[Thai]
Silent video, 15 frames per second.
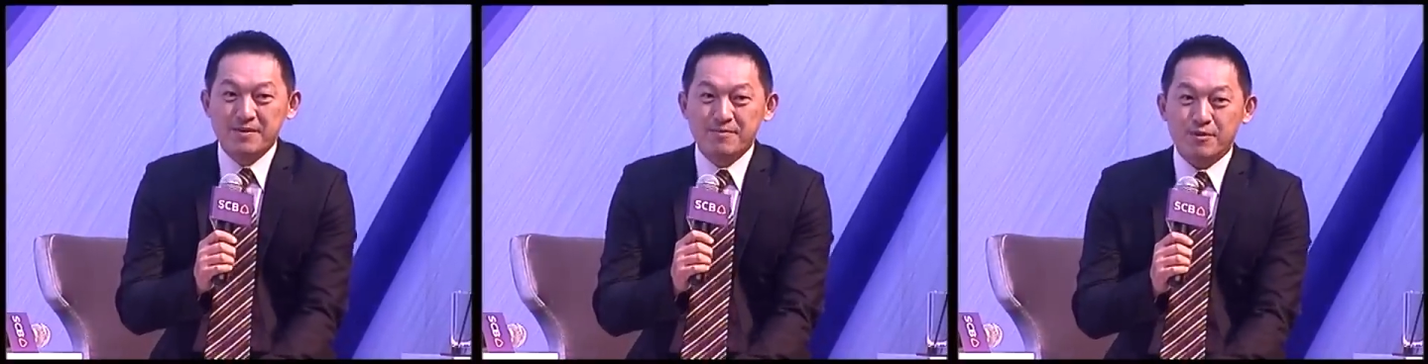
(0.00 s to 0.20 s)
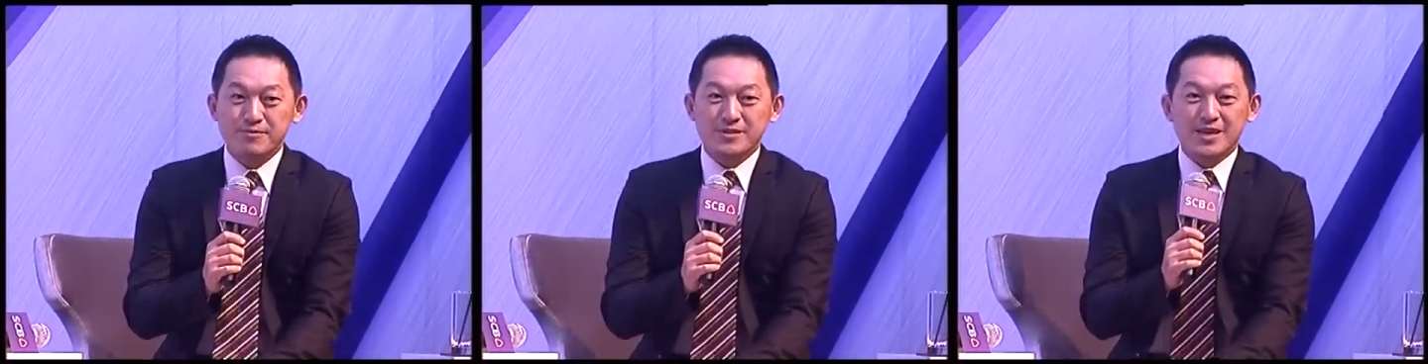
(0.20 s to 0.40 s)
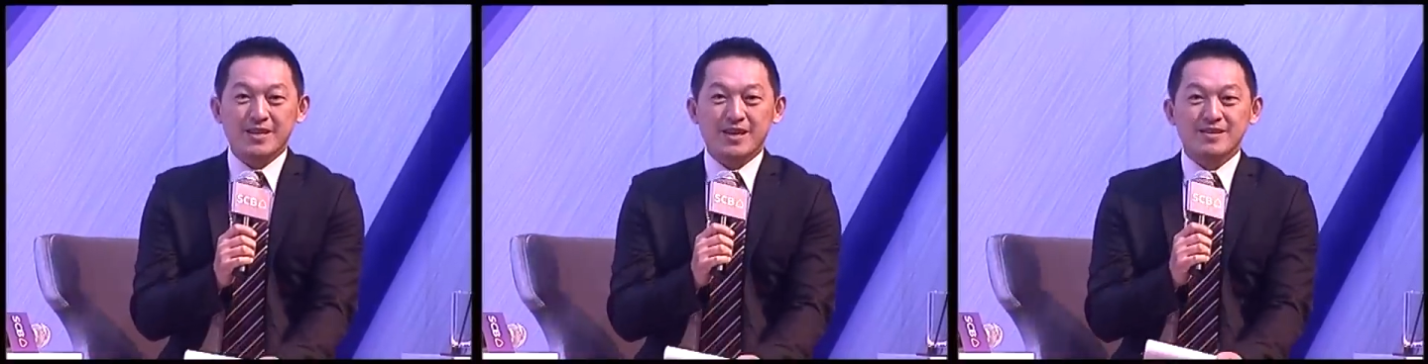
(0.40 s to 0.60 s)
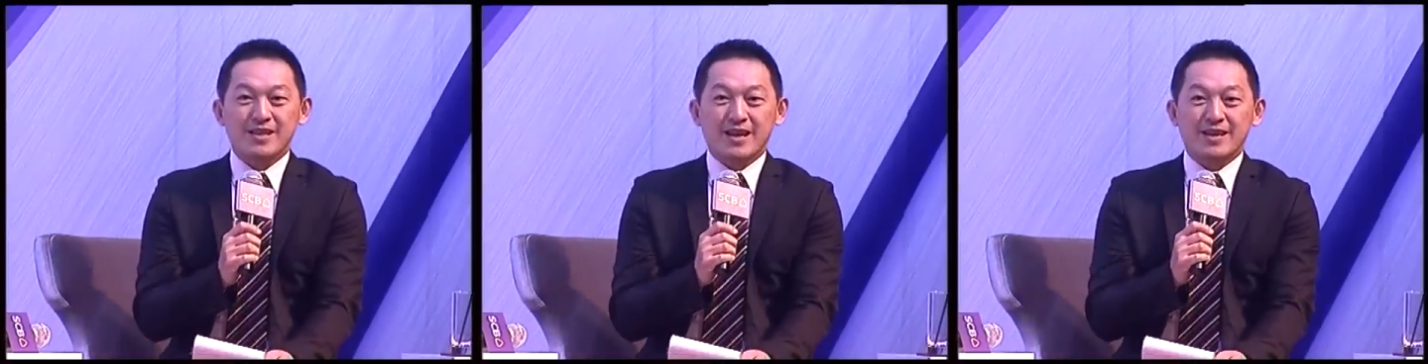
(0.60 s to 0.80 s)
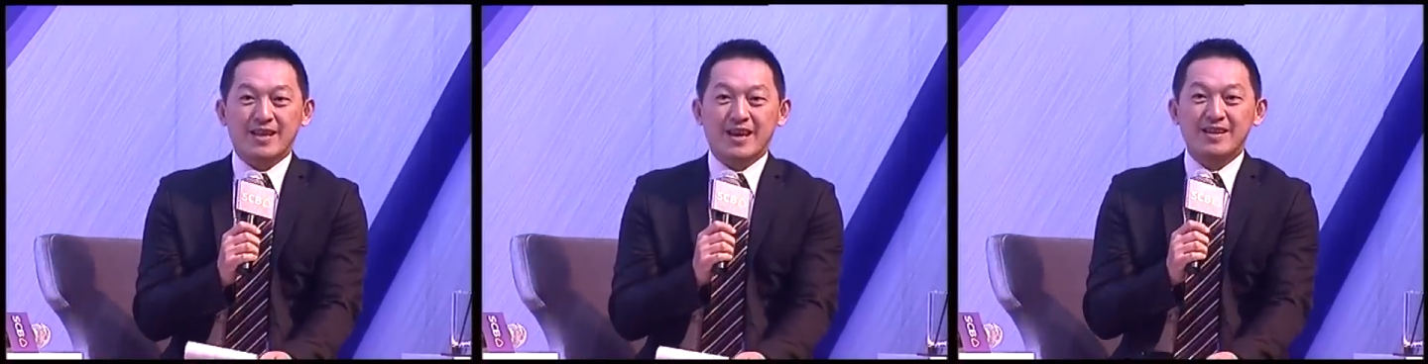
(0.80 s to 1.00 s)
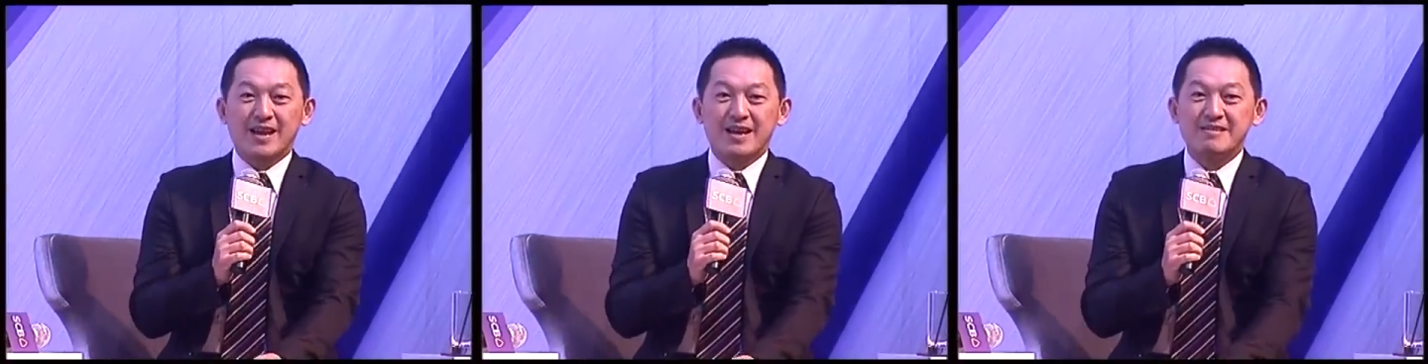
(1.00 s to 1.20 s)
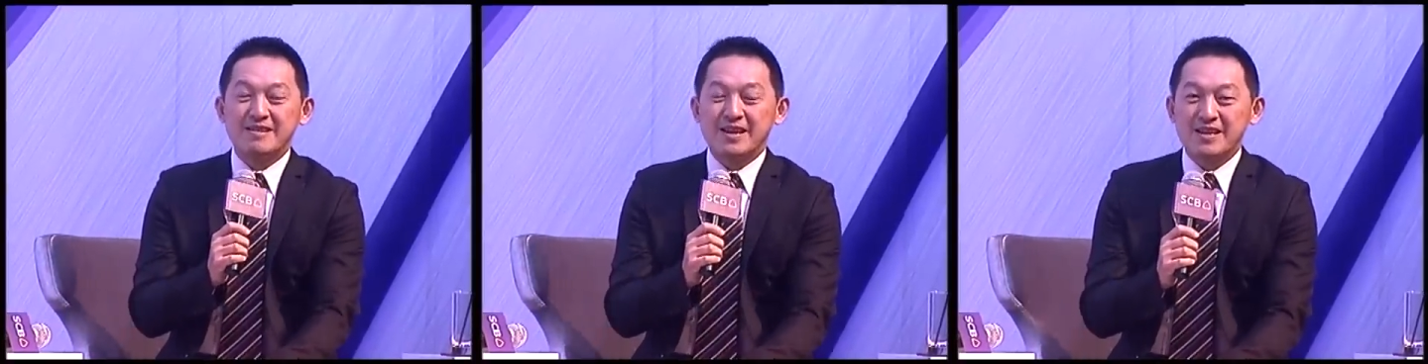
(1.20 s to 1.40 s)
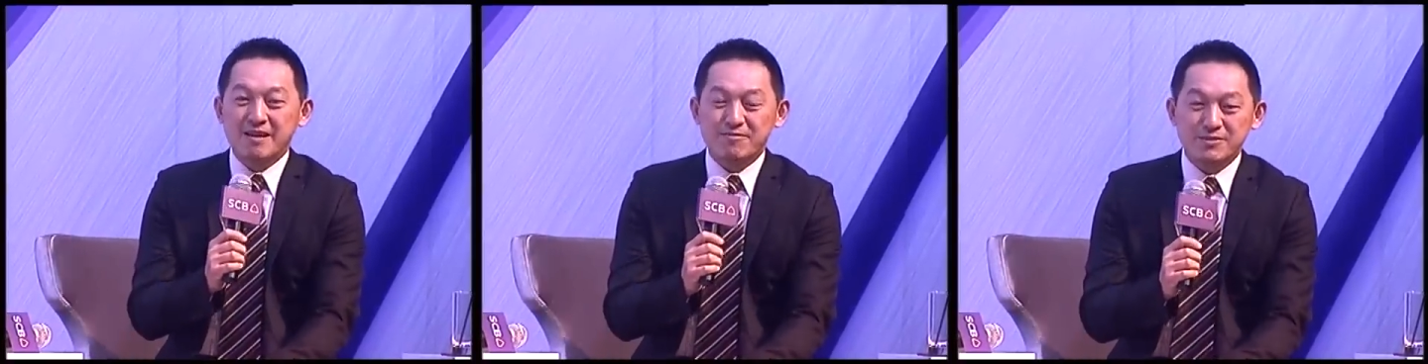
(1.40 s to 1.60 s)
ผมจะให้ทั้งแต่ละท่านนั้น
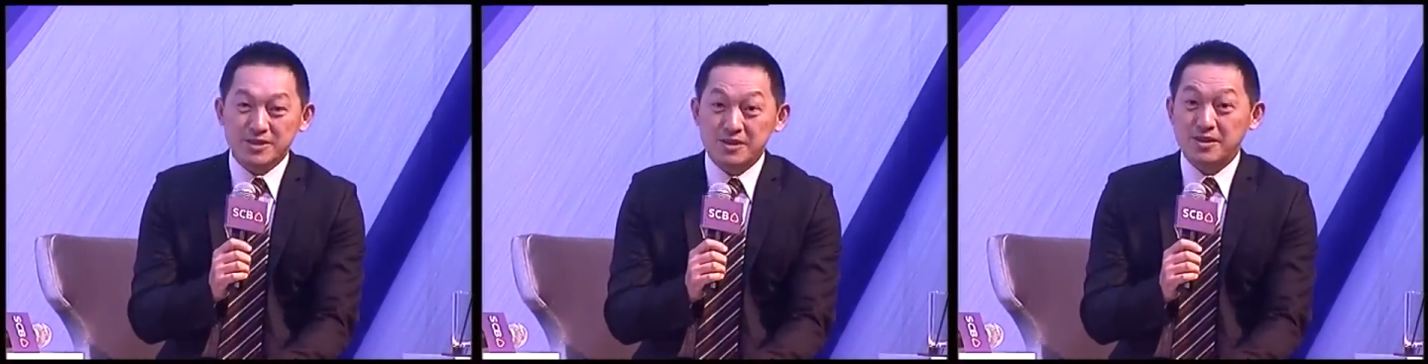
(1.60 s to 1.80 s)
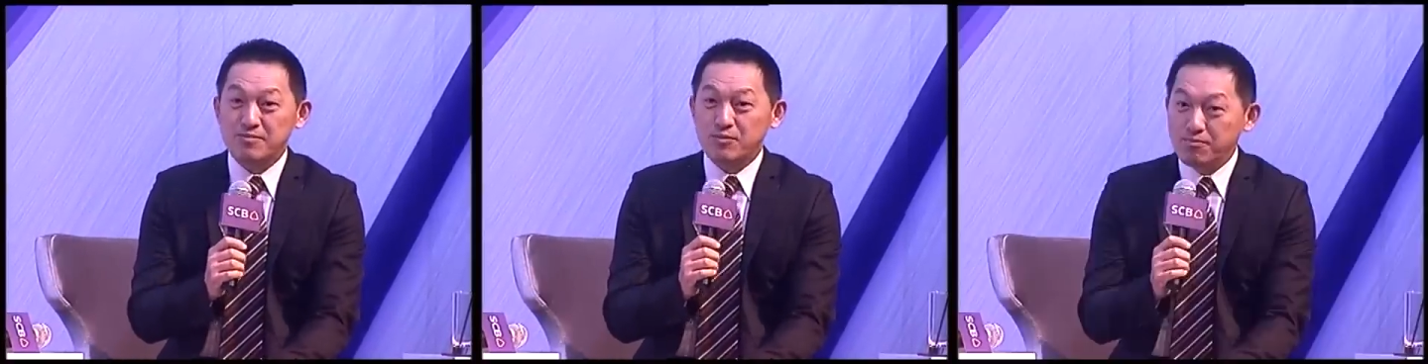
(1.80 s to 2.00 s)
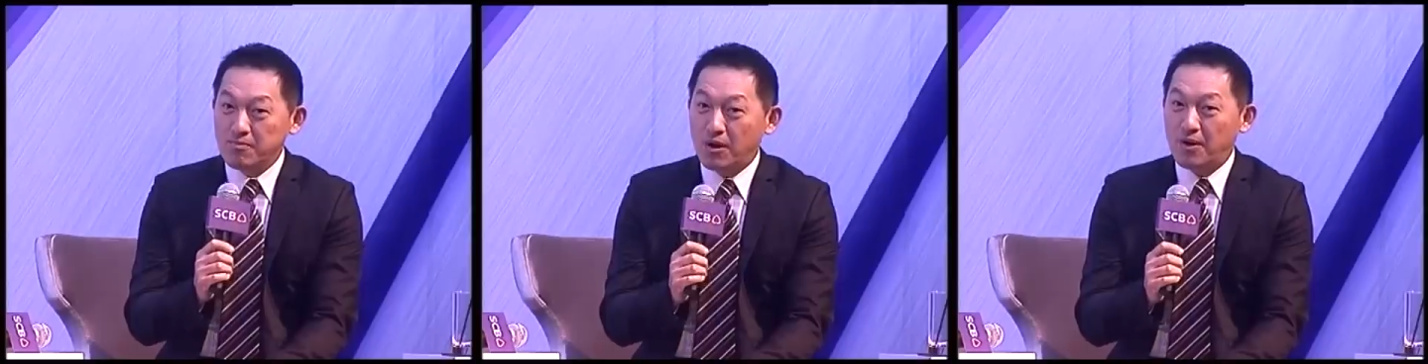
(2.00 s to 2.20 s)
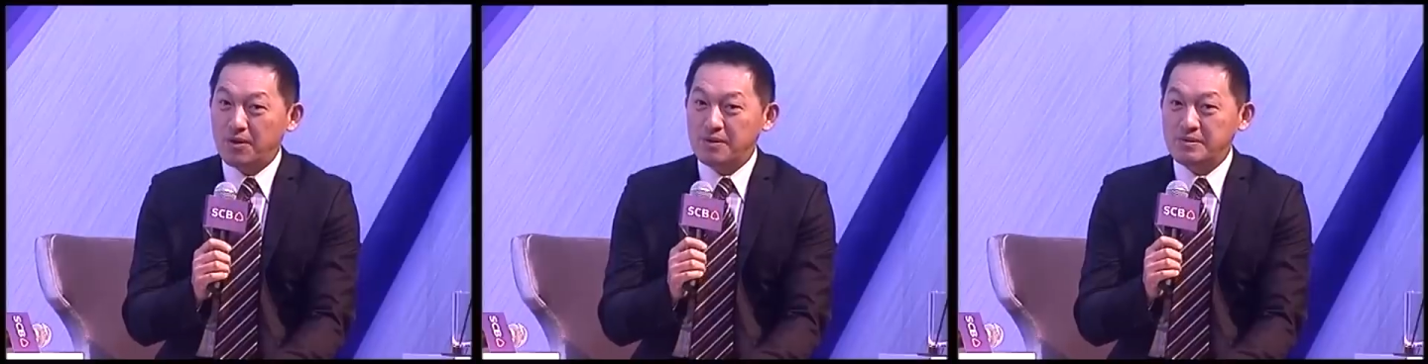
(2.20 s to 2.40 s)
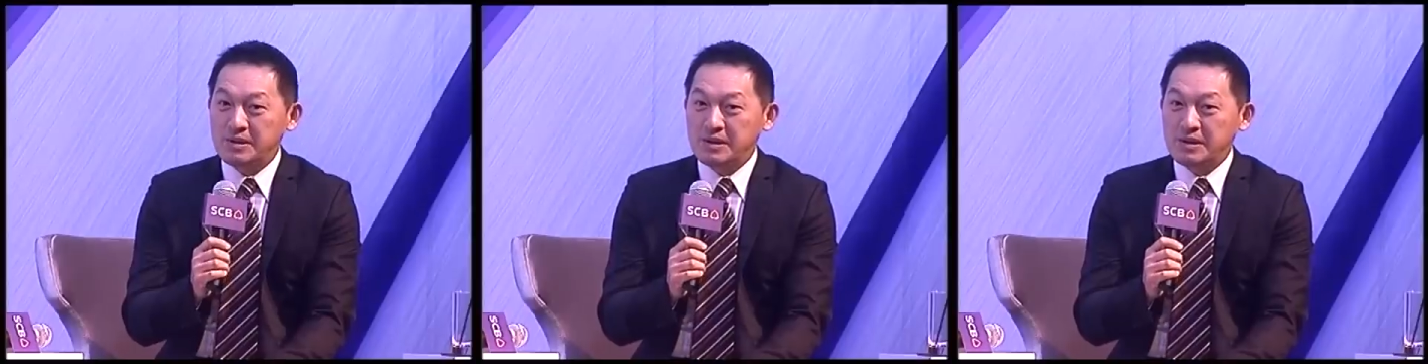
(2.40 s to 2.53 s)
ได้นำเสนอมุมมอง